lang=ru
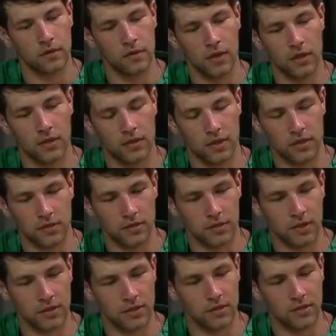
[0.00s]
Я это
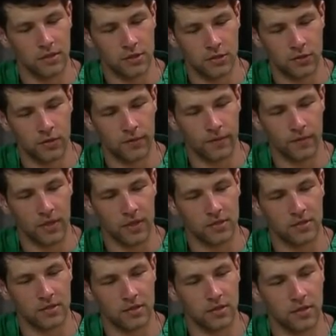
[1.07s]
хотел, знаешь что,
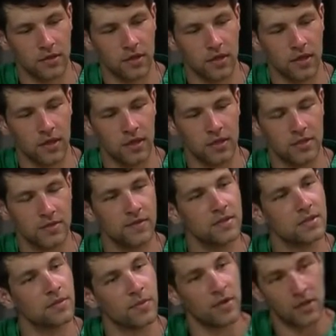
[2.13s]
Настя, а, извини
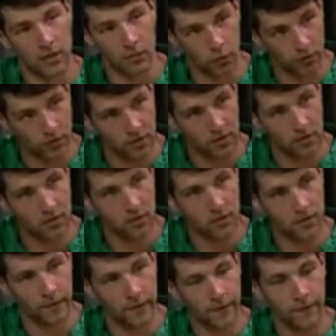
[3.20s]
перед тобой,
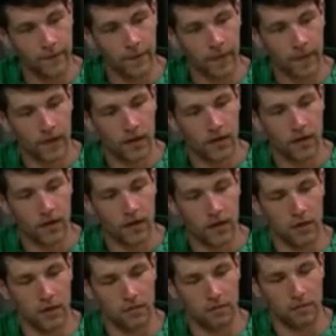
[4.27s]

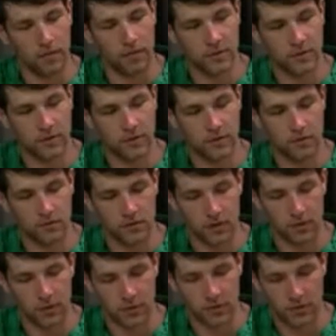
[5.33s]
а, попросить у
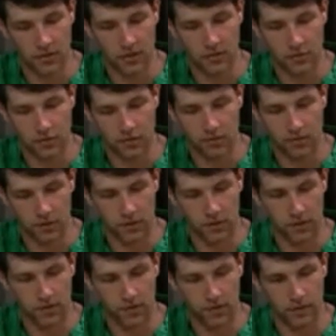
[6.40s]
тебя прощения, чтобы
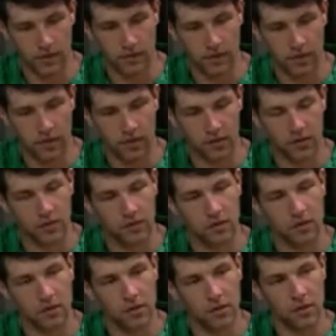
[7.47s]
ты понимала.
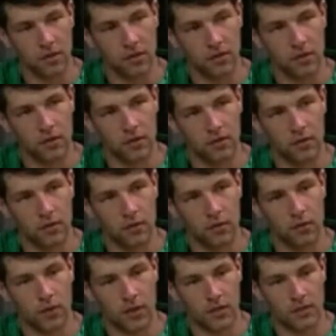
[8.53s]

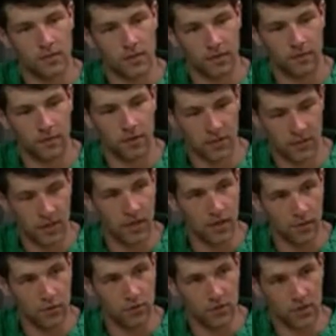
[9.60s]
Ну, я тебе
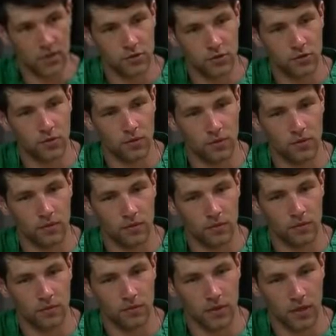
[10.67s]
искренне могу сказать, что
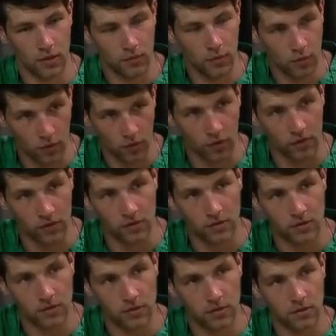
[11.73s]
я люблю Олю.
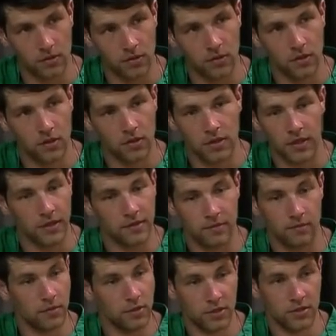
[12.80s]
Я,
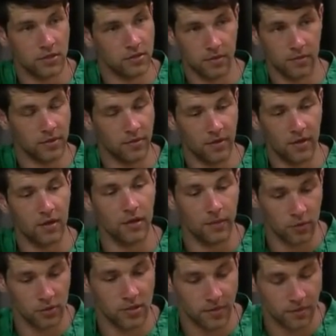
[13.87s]
мы сейчас об этом не говорили, я
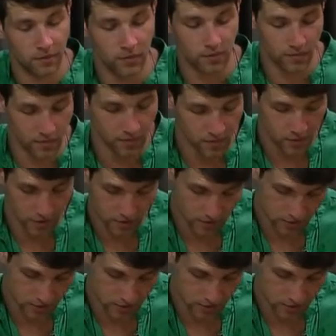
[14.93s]
просто вот, даже